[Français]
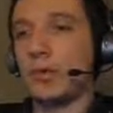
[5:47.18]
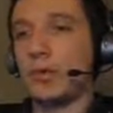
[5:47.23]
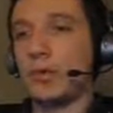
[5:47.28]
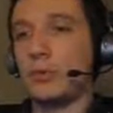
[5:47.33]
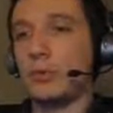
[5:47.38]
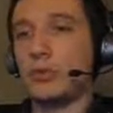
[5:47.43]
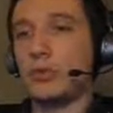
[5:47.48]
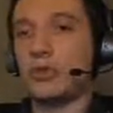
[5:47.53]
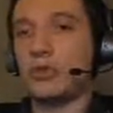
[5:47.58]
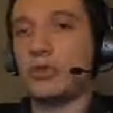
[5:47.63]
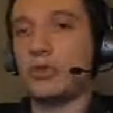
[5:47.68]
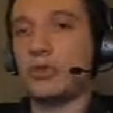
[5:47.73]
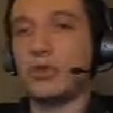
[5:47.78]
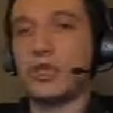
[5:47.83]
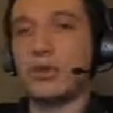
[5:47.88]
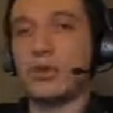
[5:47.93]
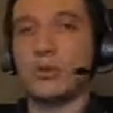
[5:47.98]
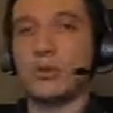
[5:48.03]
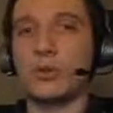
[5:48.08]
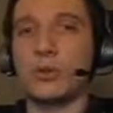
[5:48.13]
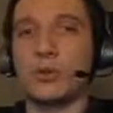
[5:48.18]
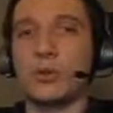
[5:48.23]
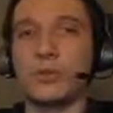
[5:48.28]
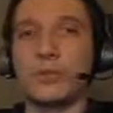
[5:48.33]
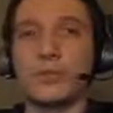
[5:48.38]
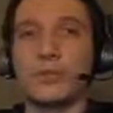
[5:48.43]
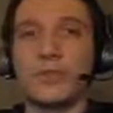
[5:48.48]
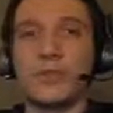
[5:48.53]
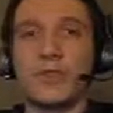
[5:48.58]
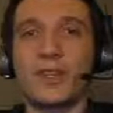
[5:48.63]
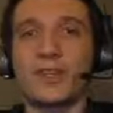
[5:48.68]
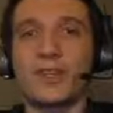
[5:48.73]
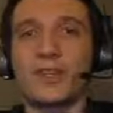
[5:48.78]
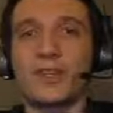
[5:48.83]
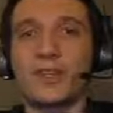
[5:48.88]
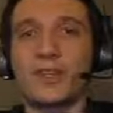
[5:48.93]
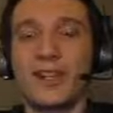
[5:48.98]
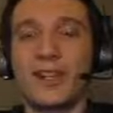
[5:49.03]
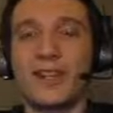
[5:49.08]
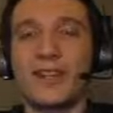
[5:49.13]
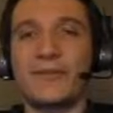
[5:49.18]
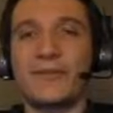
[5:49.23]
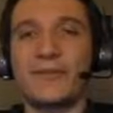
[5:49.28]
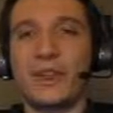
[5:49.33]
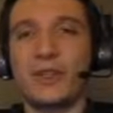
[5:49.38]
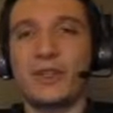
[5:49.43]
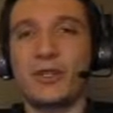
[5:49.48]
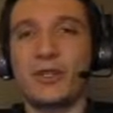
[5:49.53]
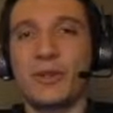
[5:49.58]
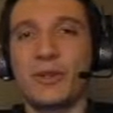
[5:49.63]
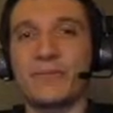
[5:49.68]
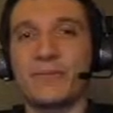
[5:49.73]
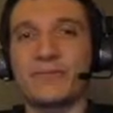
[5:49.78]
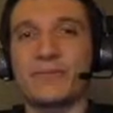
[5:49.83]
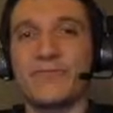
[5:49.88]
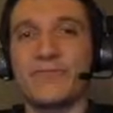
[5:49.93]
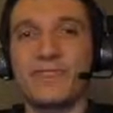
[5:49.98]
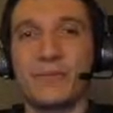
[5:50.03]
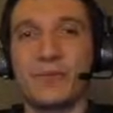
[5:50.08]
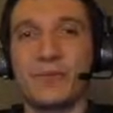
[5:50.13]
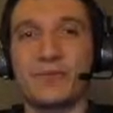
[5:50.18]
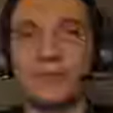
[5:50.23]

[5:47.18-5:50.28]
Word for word: et puis je vous tiens au courant. Allez, à demain, salut